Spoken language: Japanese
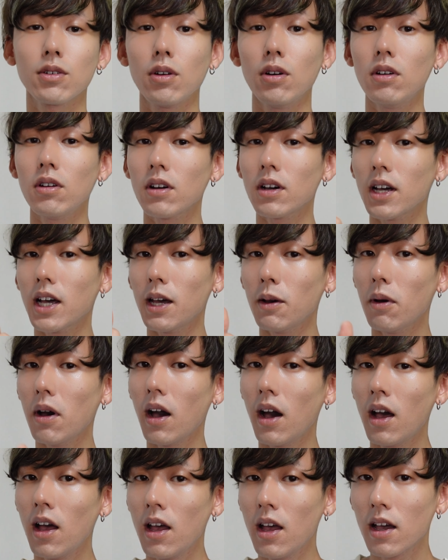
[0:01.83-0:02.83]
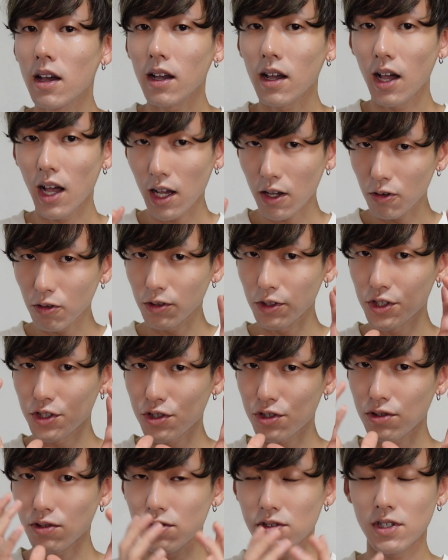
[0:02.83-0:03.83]
今回は過去に
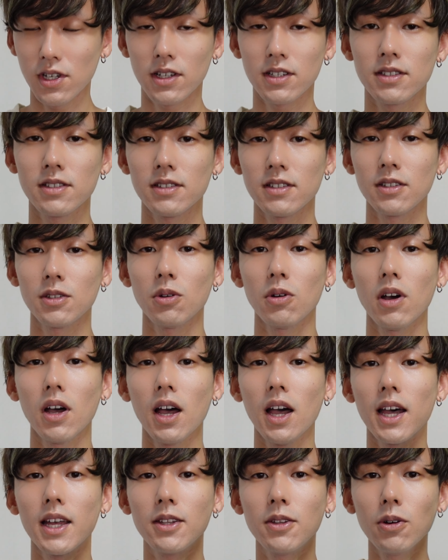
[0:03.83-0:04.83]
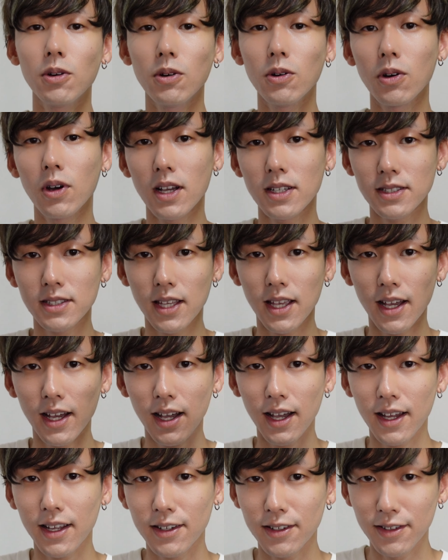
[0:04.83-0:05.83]
執着すると波動が下
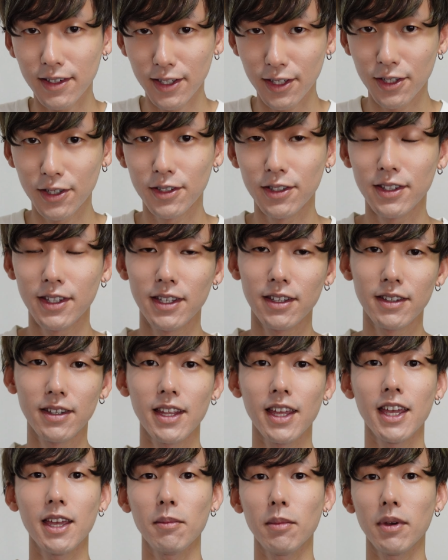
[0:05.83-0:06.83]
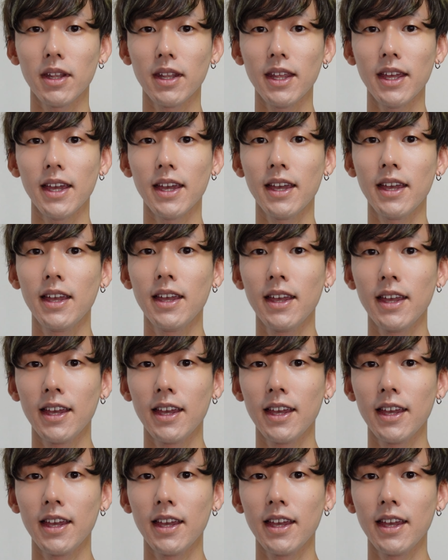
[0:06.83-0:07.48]
がる理由っていうテーマで、